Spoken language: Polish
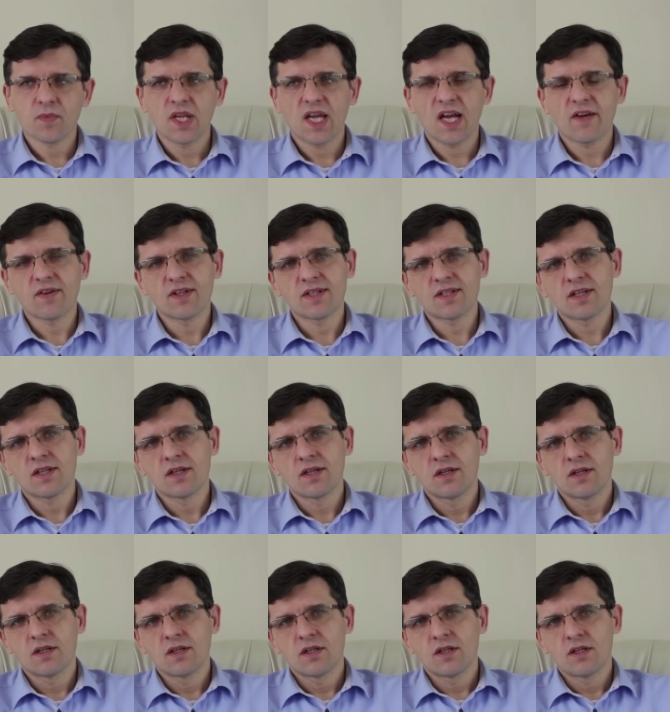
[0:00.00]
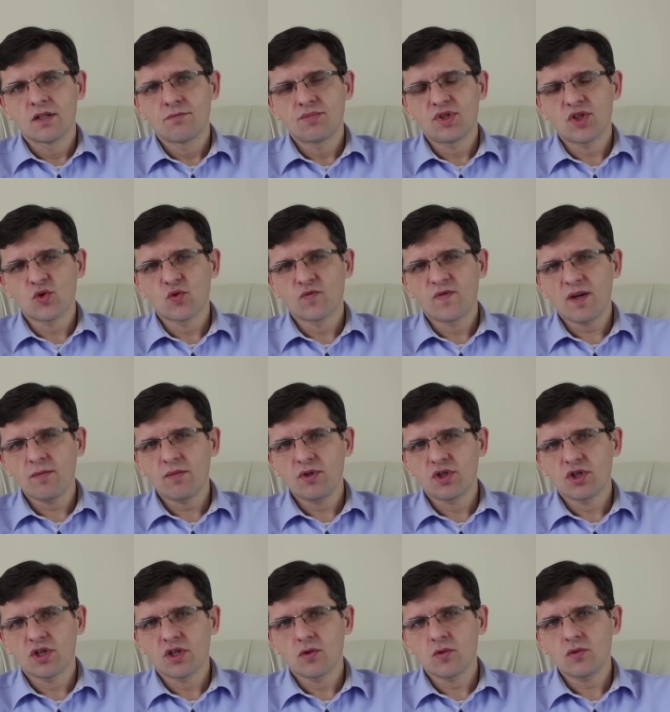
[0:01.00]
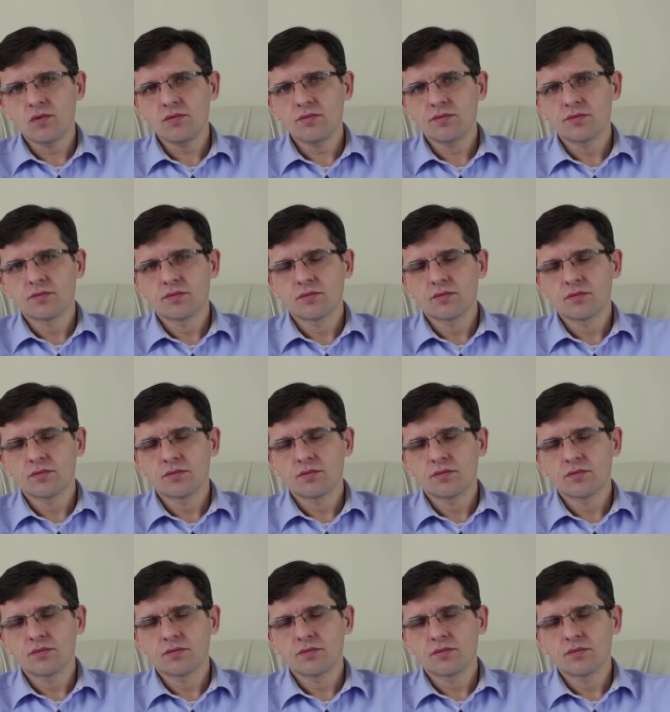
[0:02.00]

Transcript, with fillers: A więc przesuwamy się